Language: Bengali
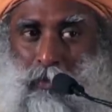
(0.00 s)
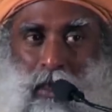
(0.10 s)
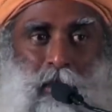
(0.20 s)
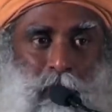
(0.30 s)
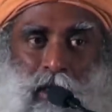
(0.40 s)

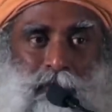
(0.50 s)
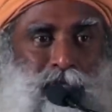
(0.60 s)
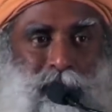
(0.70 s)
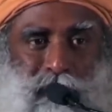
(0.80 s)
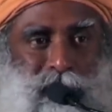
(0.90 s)
খুবই
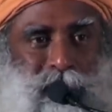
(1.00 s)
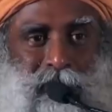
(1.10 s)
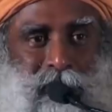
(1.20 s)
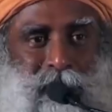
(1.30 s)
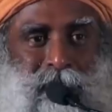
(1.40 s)
যন্ত্রণার হওয়া
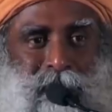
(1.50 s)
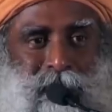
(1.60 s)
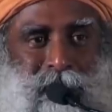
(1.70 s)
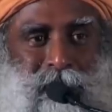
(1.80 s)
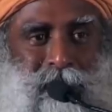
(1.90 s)
উচিত তাই না
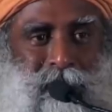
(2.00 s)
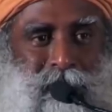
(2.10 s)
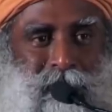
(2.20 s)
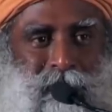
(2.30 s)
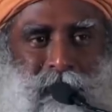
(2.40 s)

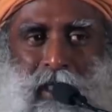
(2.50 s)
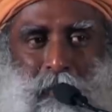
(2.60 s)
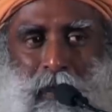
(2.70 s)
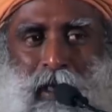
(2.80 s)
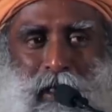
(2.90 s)

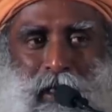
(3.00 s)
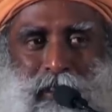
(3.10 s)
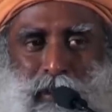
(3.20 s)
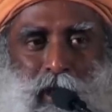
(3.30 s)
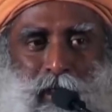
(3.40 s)
সেই
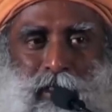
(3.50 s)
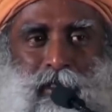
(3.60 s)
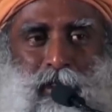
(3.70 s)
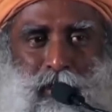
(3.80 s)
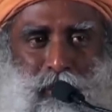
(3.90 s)
যন্ত্রণা
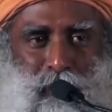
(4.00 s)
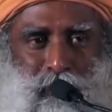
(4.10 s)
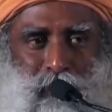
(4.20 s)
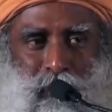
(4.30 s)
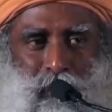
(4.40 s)
আপনার এখনো
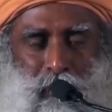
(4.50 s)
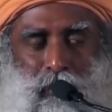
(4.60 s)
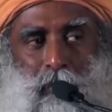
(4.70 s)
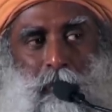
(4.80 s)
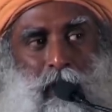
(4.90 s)
হয়নি
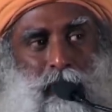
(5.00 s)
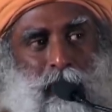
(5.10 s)
আপনি